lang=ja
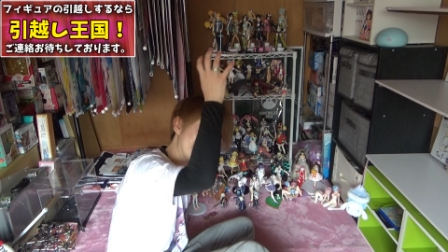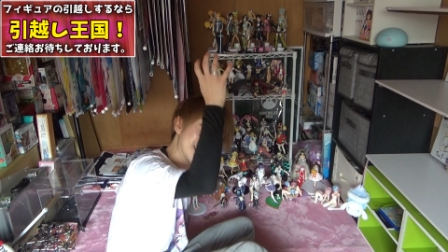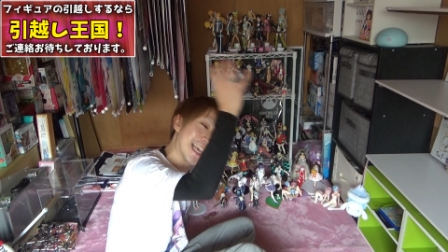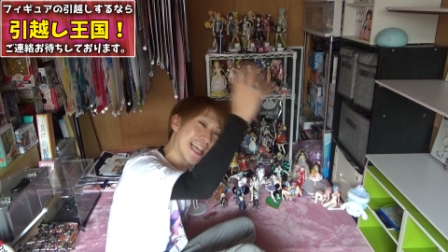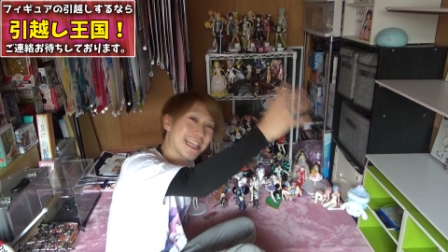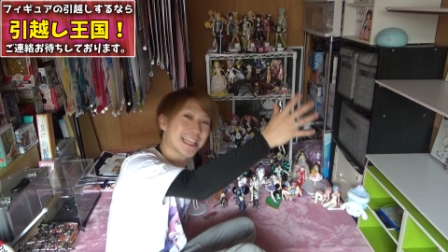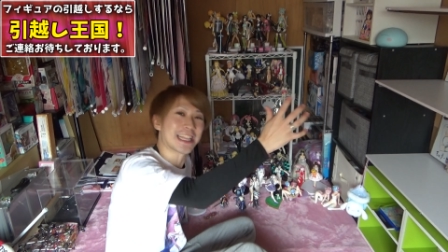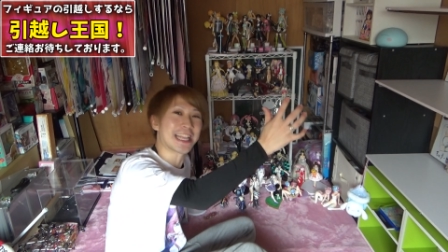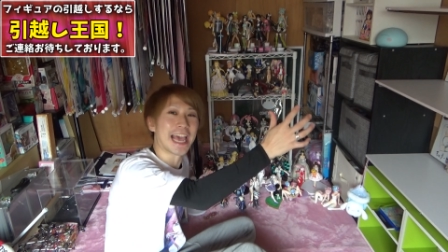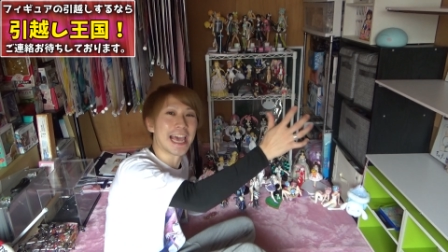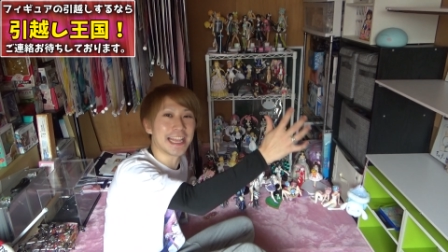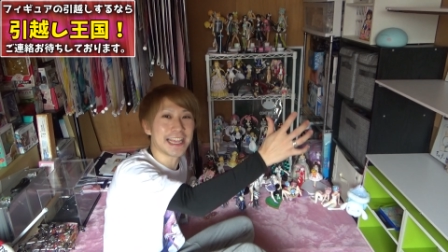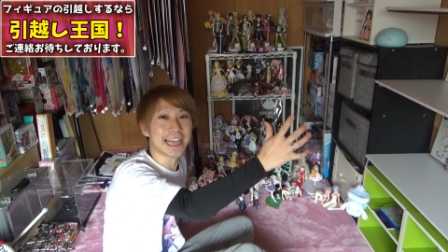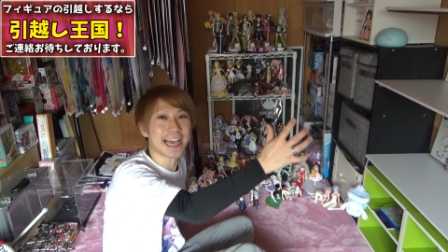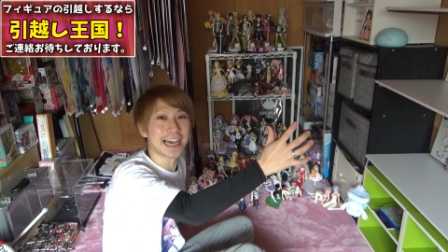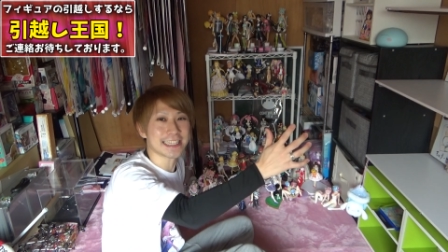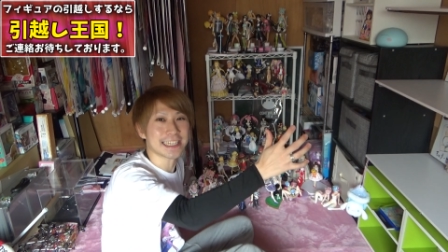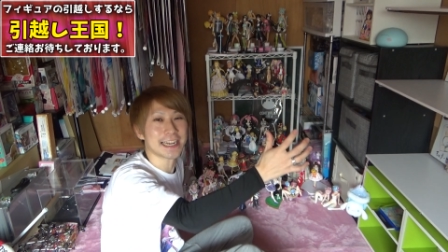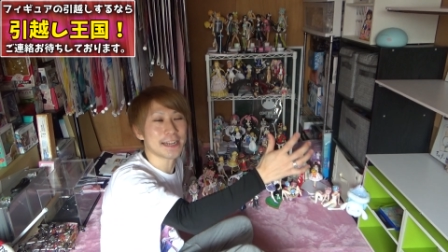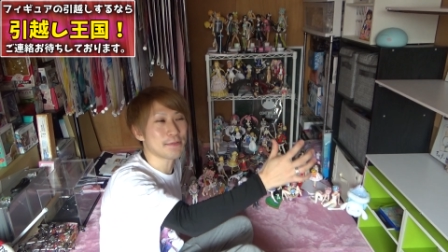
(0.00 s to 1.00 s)
絶対に
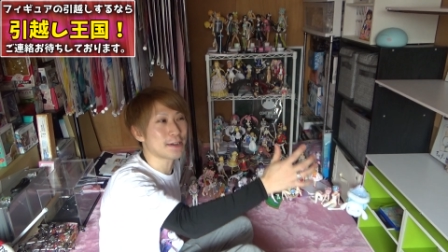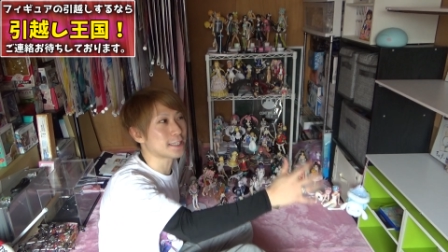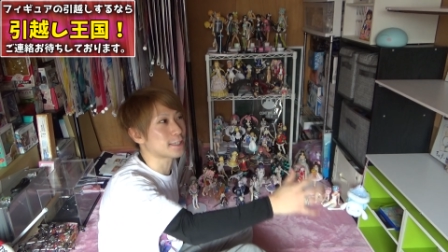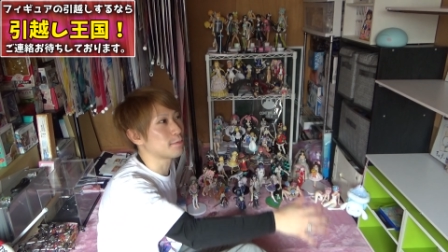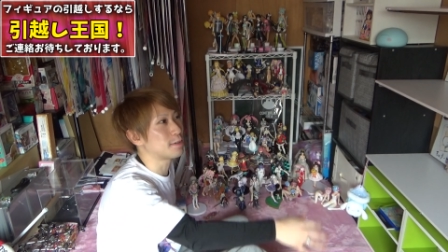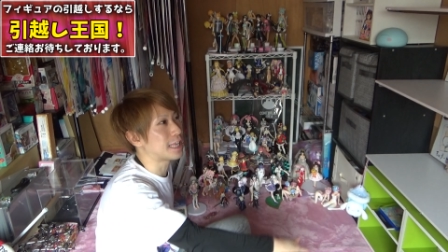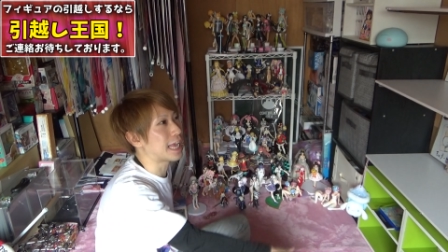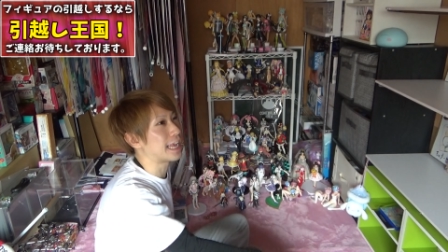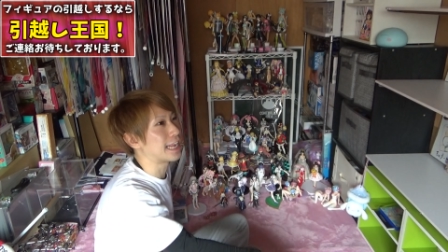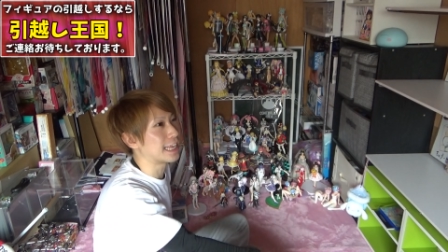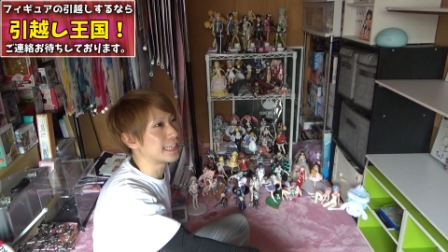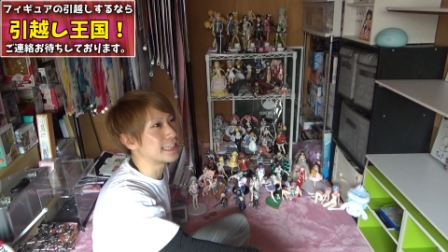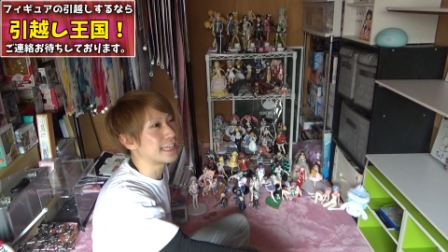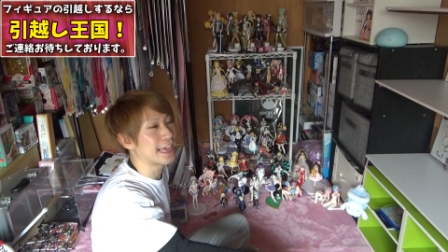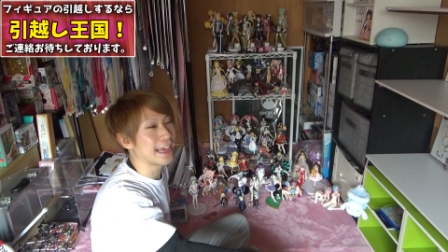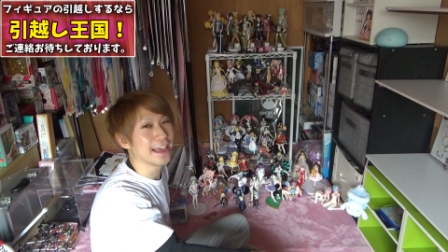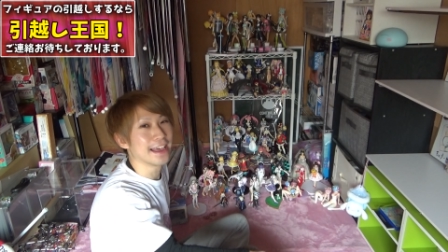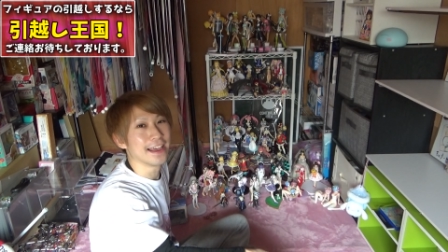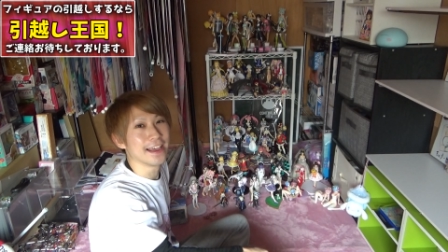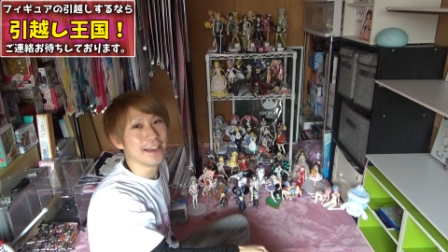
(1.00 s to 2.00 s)
飾りますみたいなん
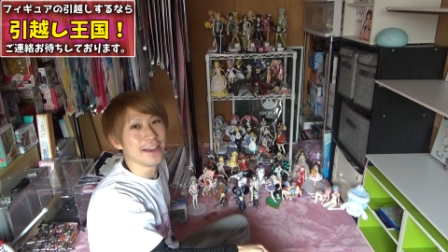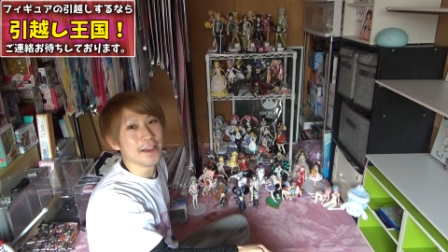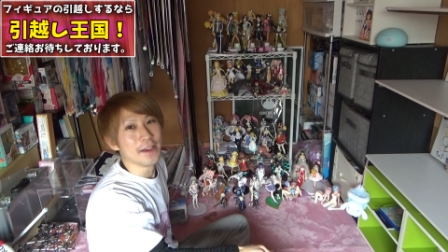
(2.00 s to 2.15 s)
で